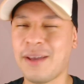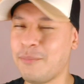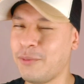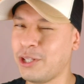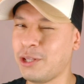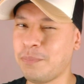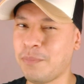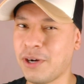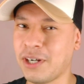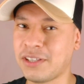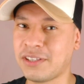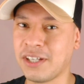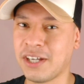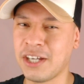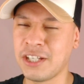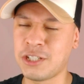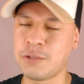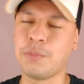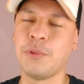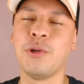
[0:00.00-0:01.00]
é muito
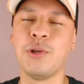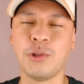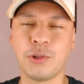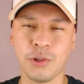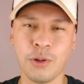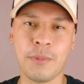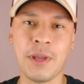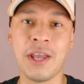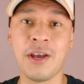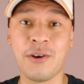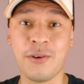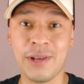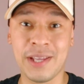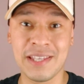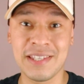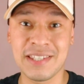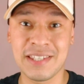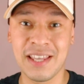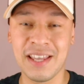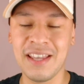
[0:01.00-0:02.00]
importante para o YouTube
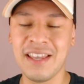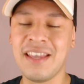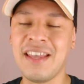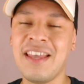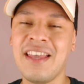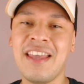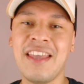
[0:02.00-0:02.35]
reconhecer.